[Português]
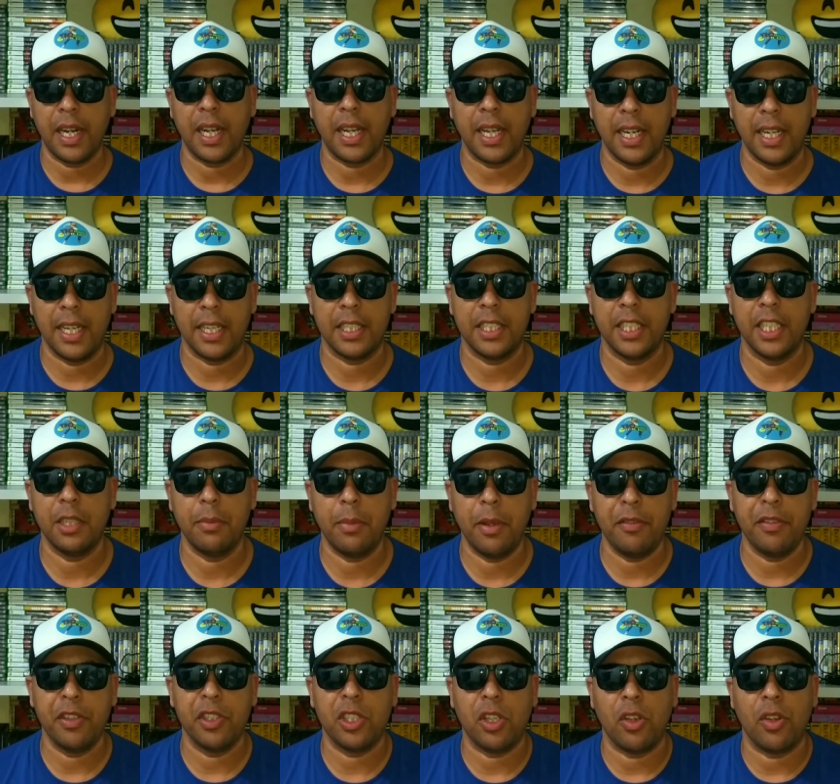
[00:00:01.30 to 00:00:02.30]
Fala galera,
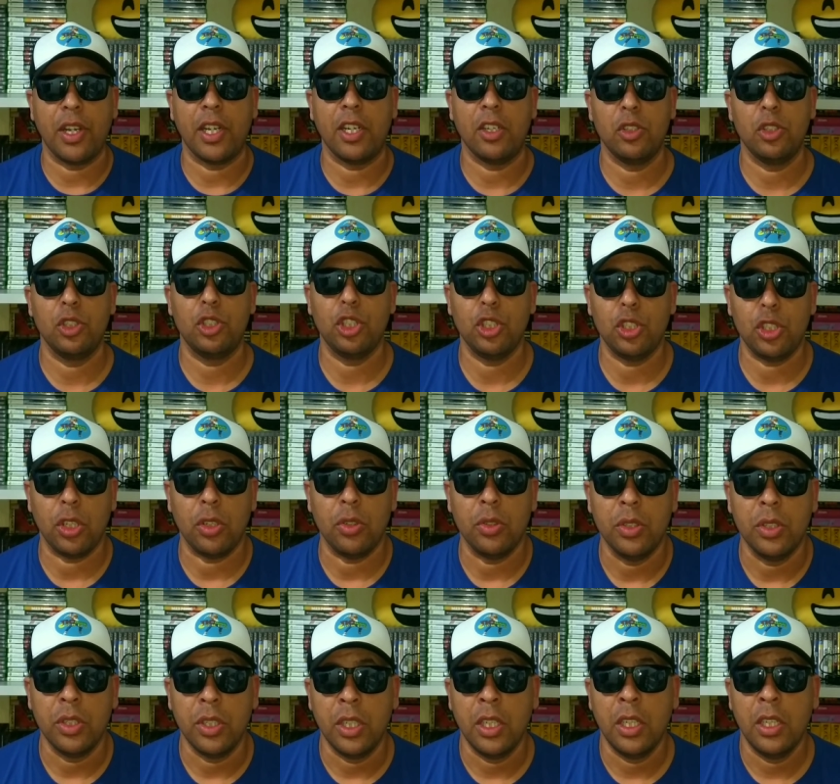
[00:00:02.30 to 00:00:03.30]
sejam bem-vindos ao canal do Tio
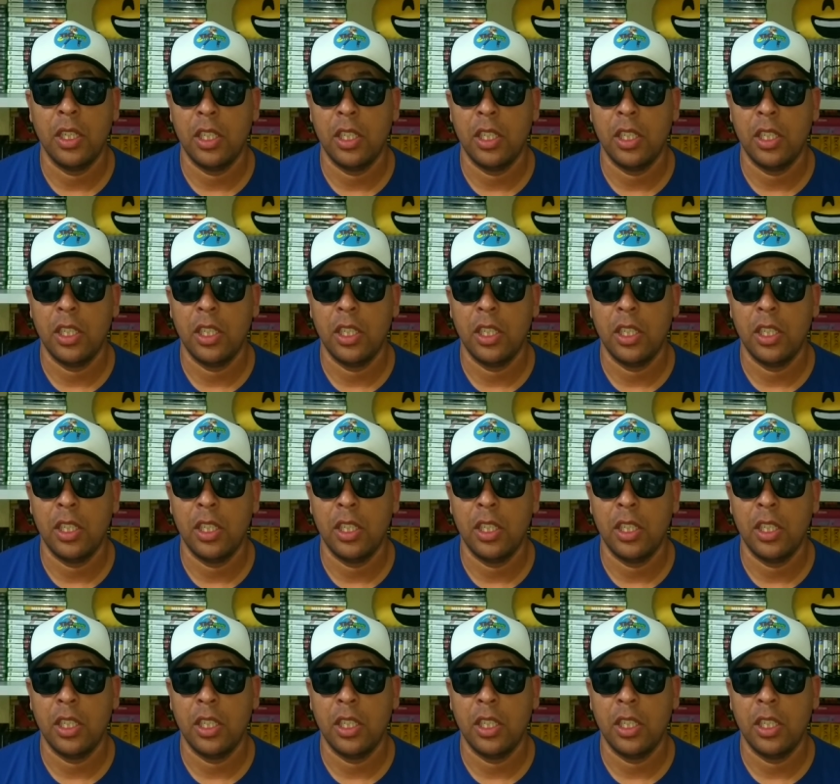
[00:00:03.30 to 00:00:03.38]
John.